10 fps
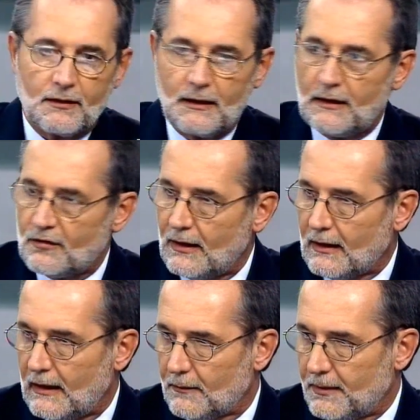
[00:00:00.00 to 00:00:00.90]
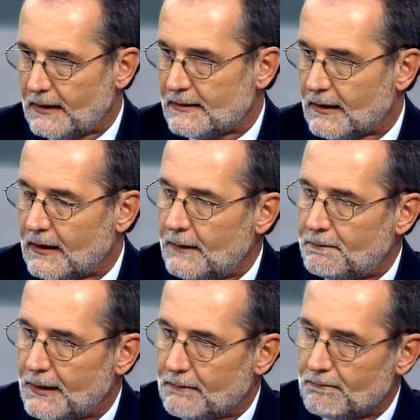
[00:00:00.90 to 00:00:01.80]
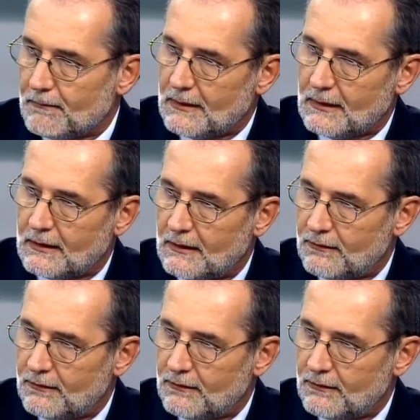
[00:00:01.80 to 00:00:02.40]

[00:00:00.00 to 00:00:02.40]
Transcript: queria deixar claro para essa equipe que